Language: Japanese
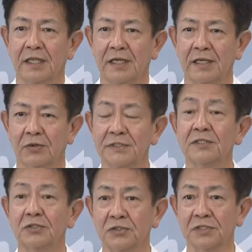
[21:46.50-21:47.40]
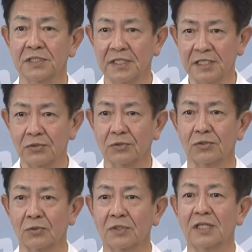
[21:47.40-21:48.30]
え保全措置をしっかりと
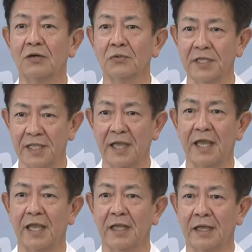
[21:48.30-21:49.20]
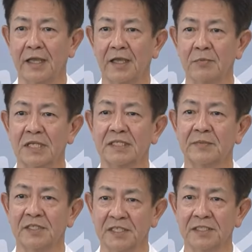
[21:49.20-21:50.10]
取った上で、え皆
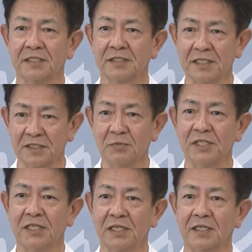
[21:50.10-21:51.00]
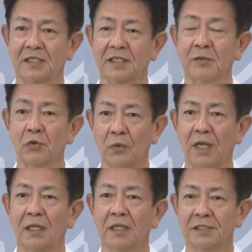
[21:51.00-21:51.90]
様にぜひ見ていただきたいもの
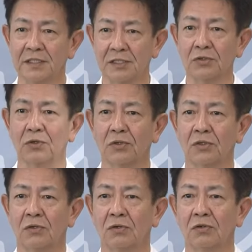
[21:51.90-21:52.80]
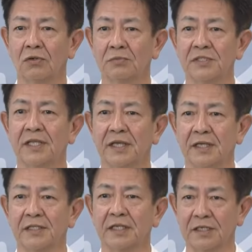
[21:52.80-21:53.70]
はしっかりと見て
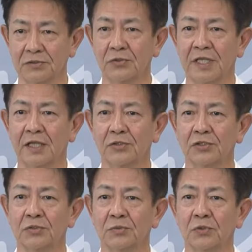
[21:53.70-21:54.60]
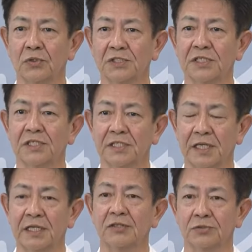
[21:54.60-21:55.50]
いただくような取り組みをしていき
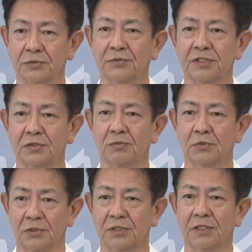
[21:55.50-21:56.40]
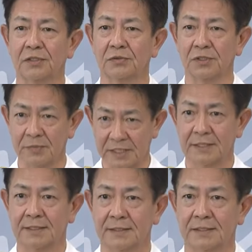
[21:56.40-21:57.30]
たいなというふうに思っておりま
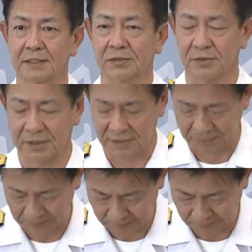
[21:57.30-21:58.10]
す以上です